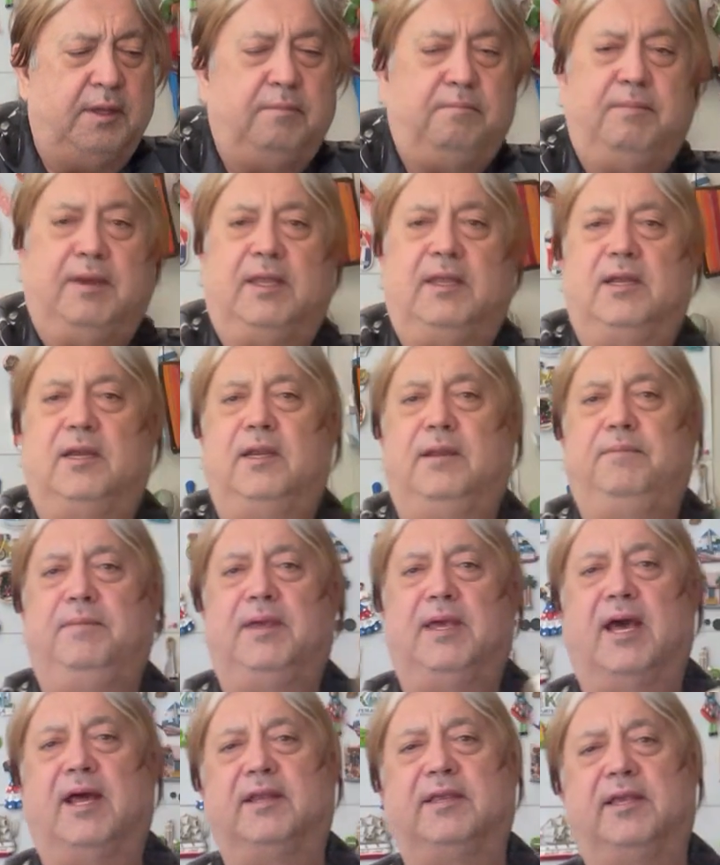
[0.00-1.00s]
belirli bir
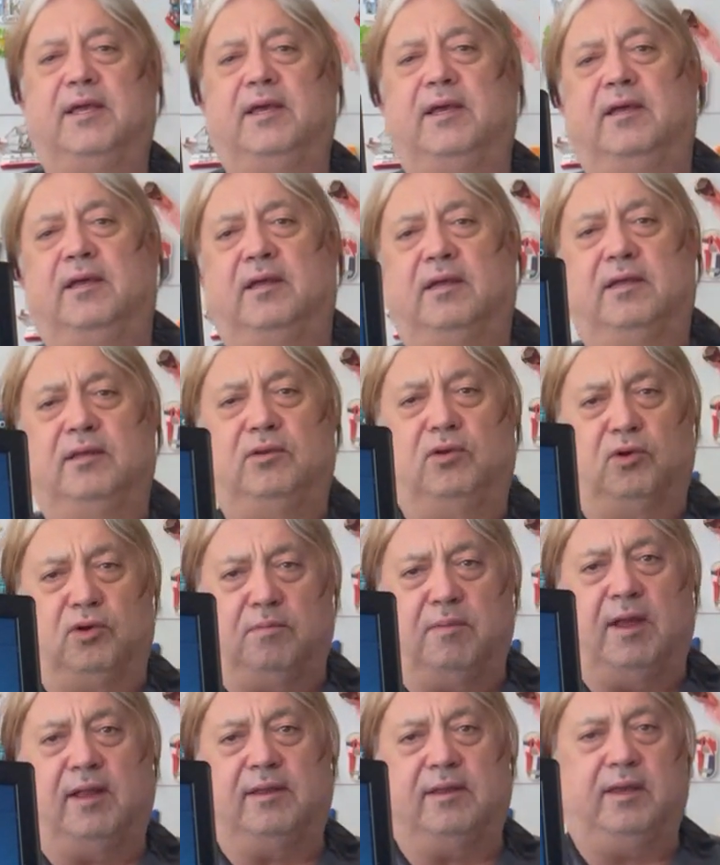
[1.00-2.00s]
yerde
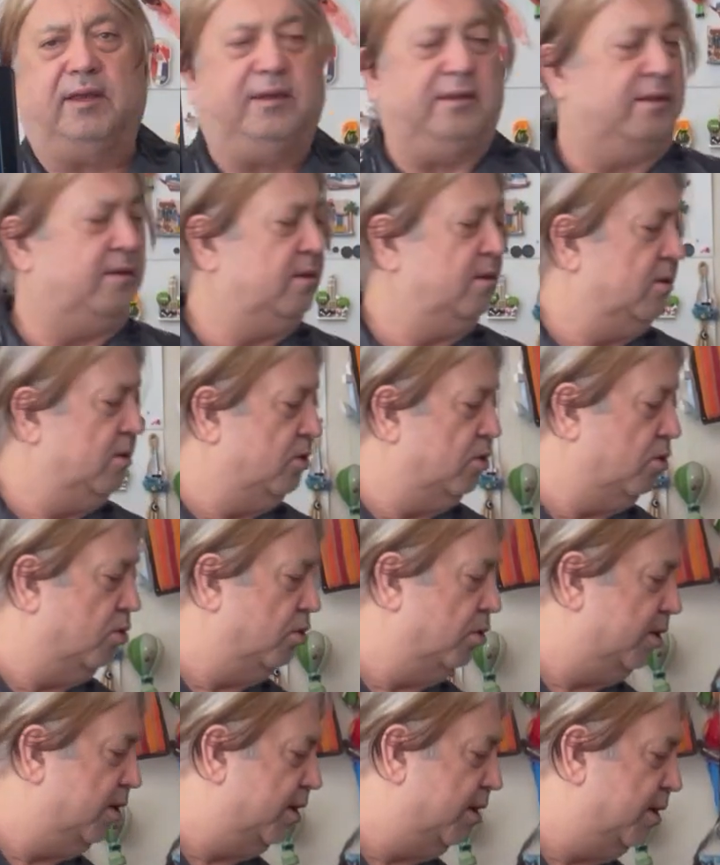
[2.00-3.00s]
normalde
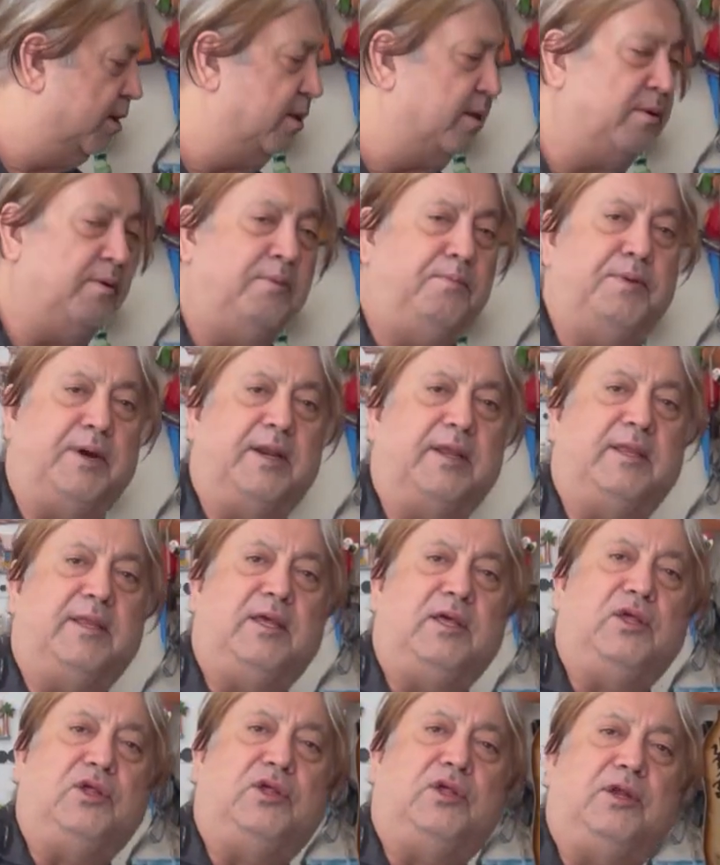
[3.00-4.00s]
onların para
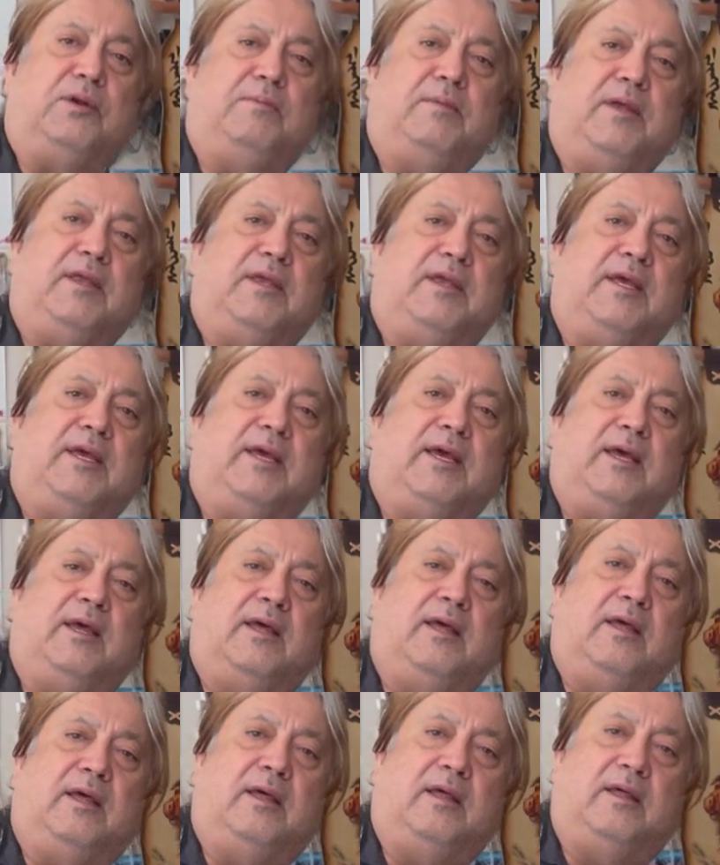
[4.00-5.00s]
değiştirme diye
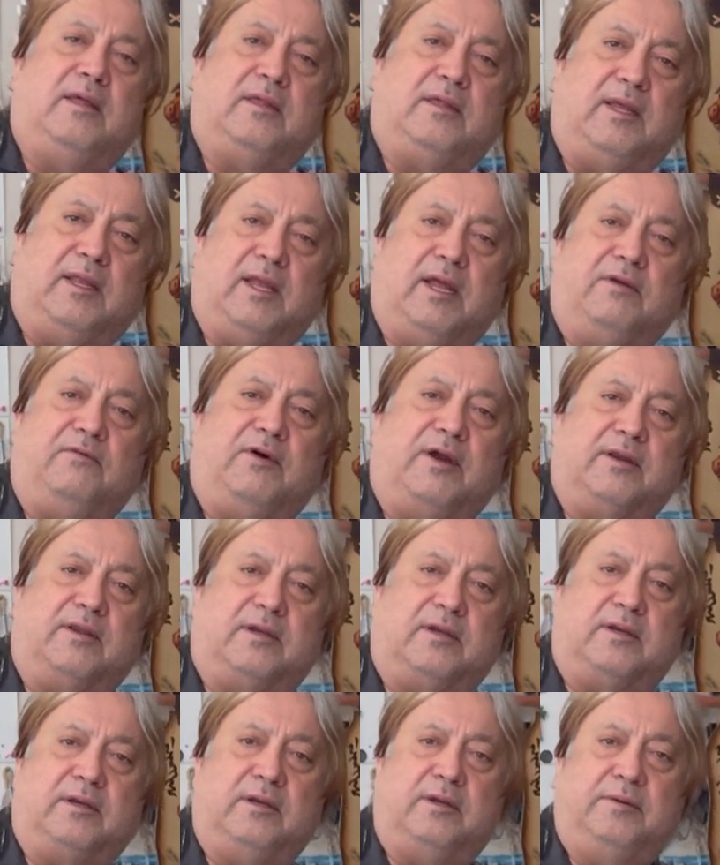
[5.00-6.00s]
şeyler
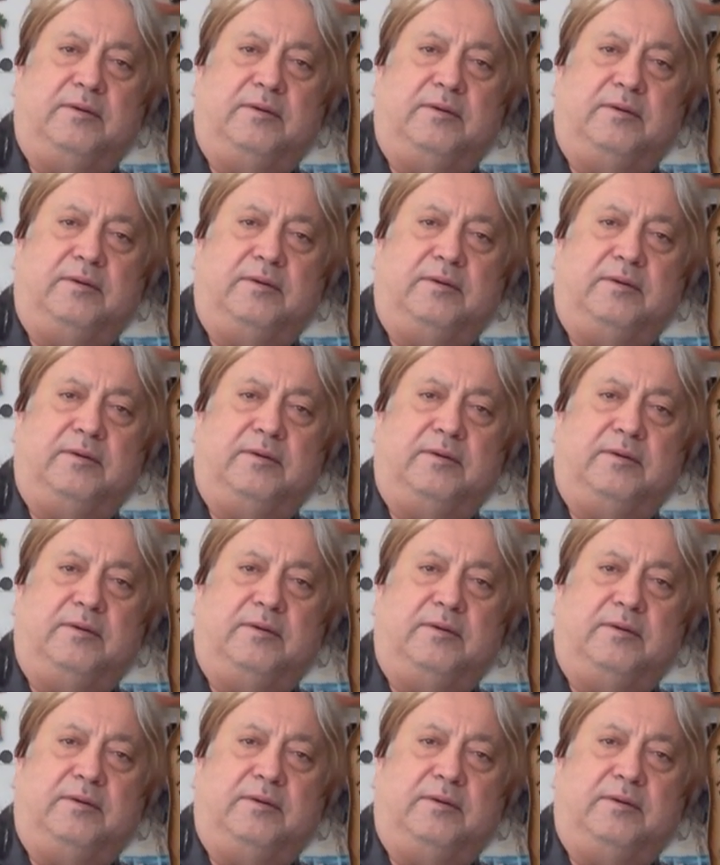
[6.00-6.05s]
vardır.